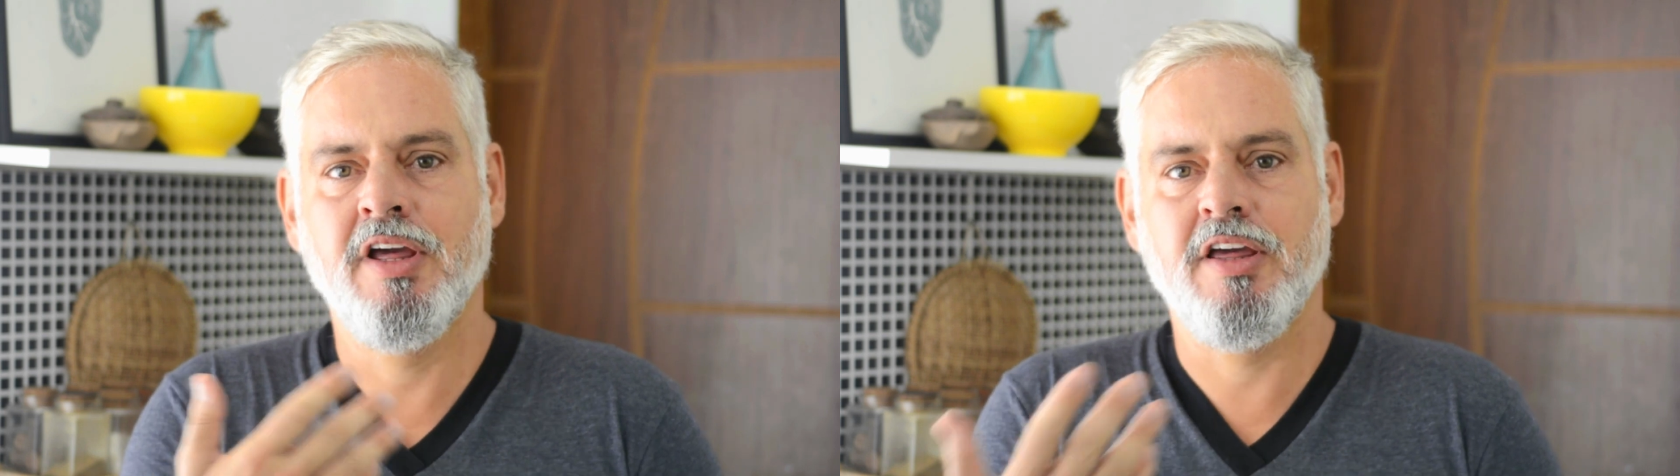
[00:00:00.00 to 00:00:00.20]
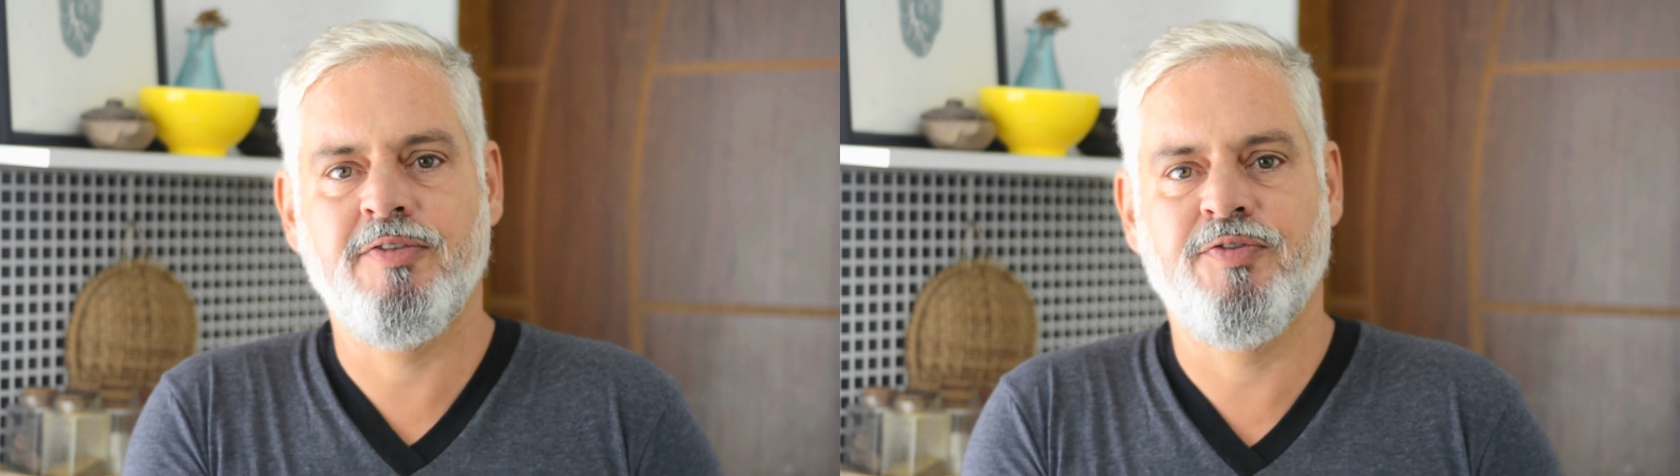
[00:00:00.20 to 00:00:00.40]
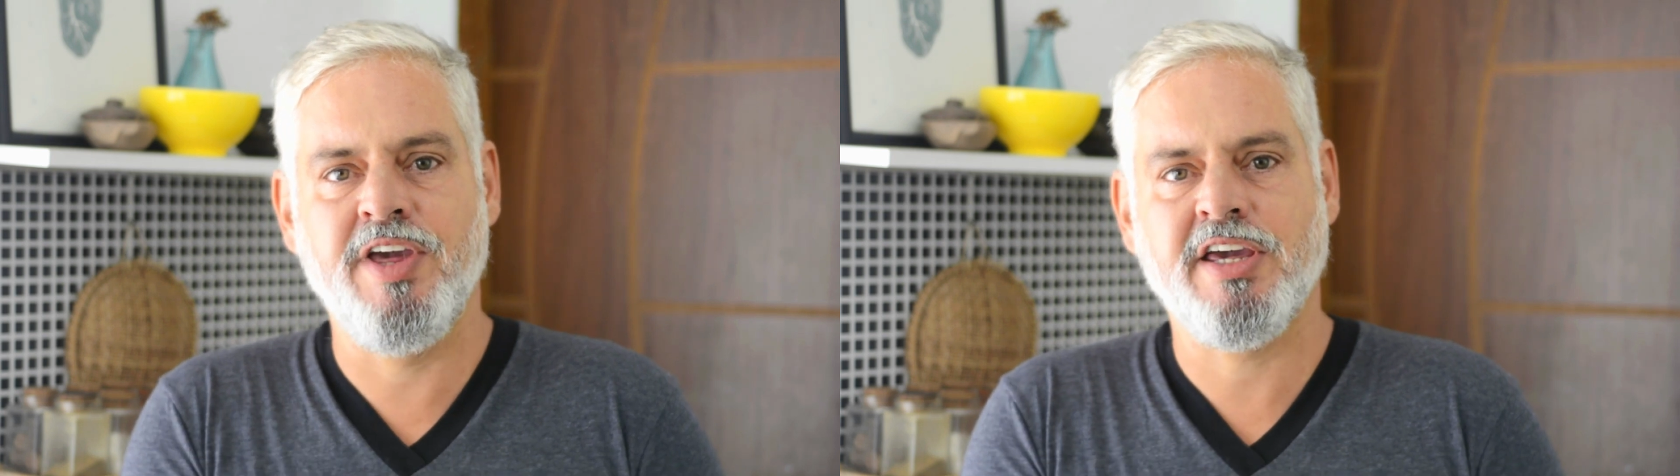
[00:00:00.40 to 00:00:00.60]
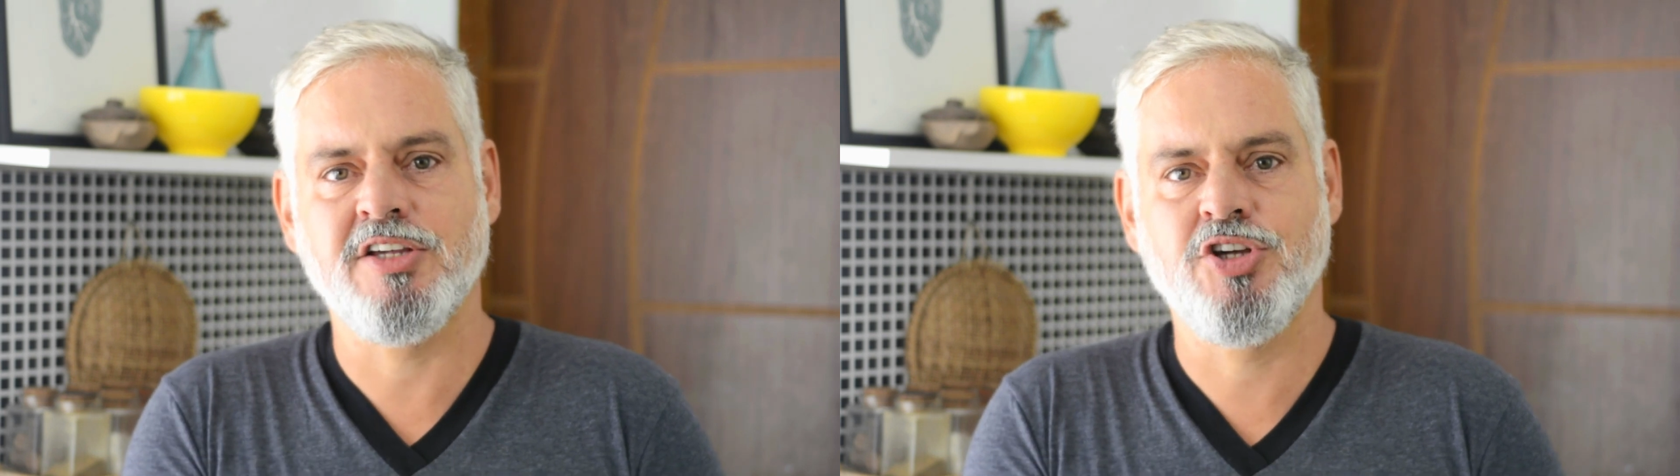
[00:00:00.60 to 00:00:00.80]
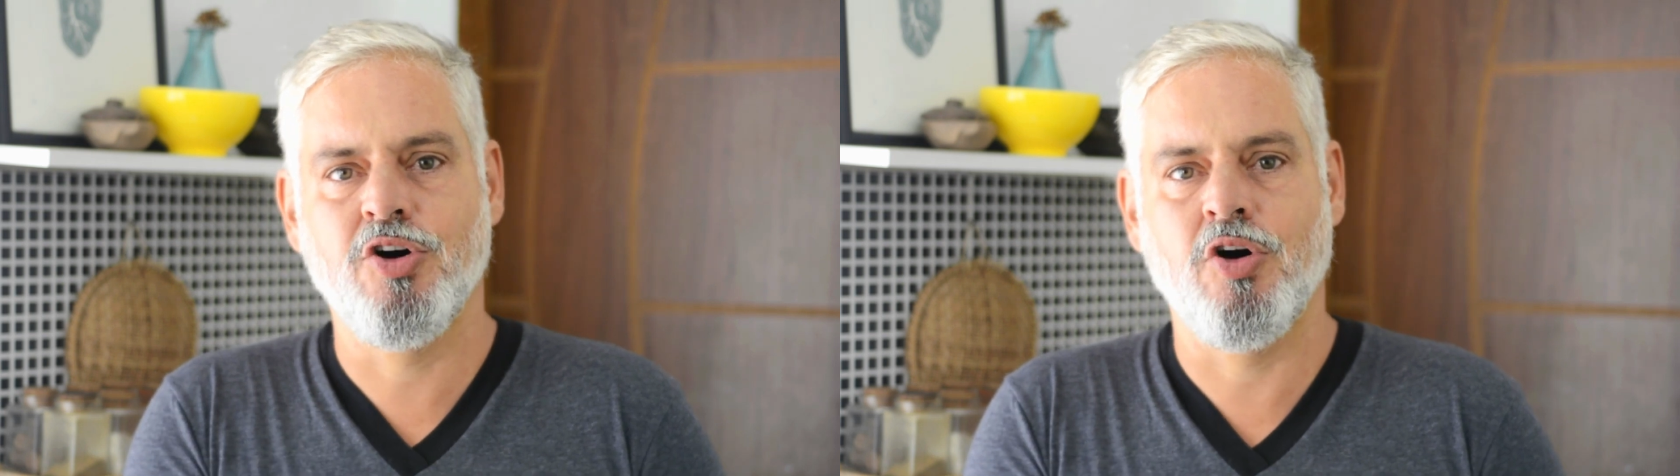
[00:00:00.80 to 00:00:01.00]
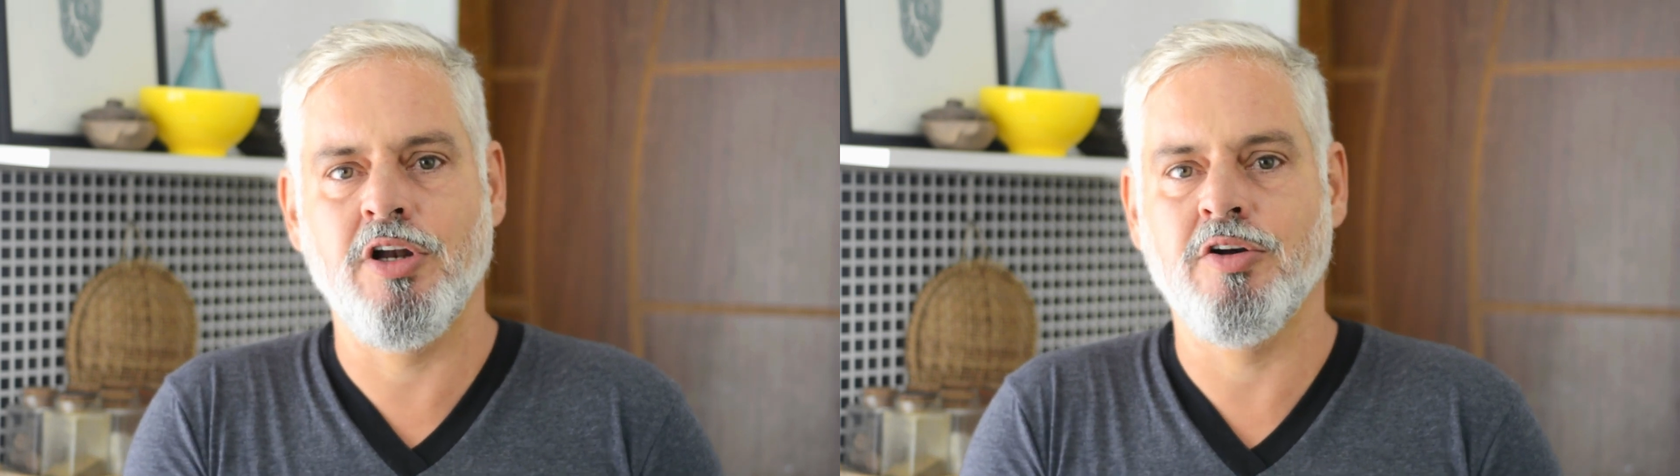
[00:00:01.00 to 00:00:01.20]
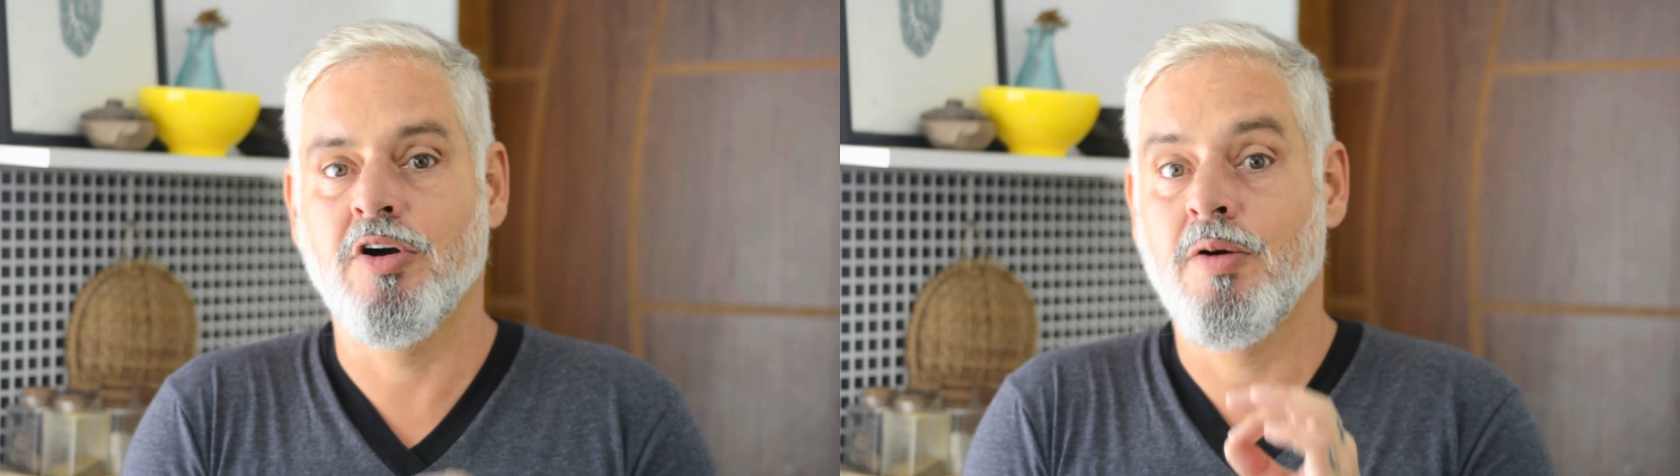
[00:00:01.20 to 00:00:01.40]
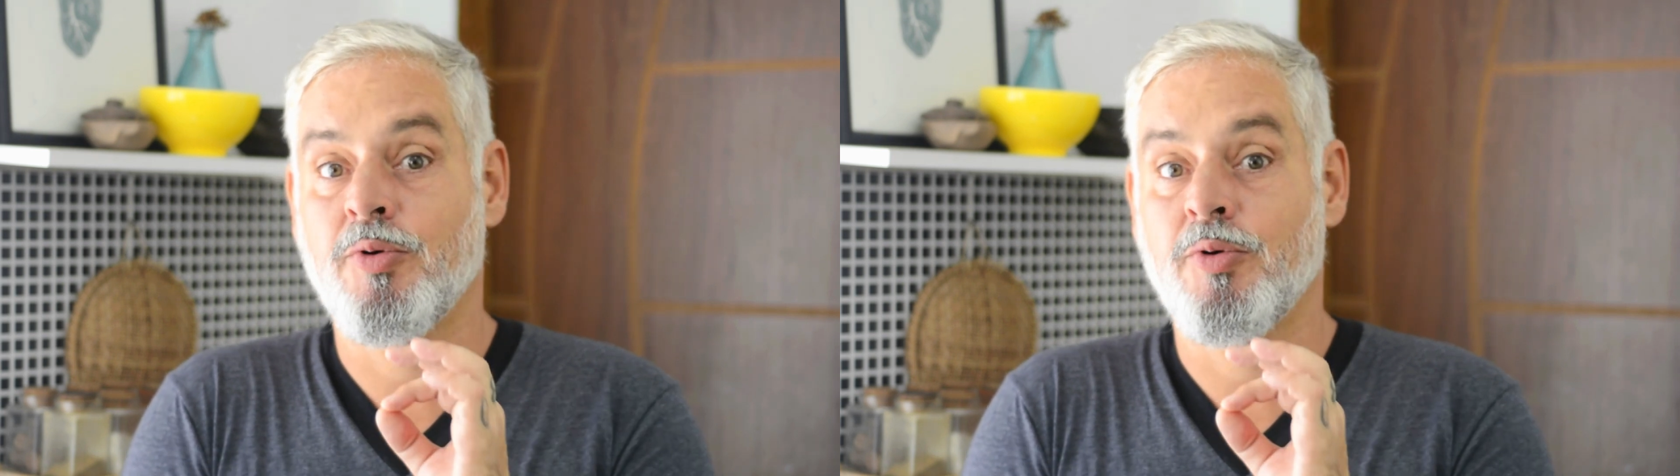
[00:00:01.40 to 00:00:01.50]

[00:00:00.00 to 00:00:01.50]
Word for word: e fique de olho,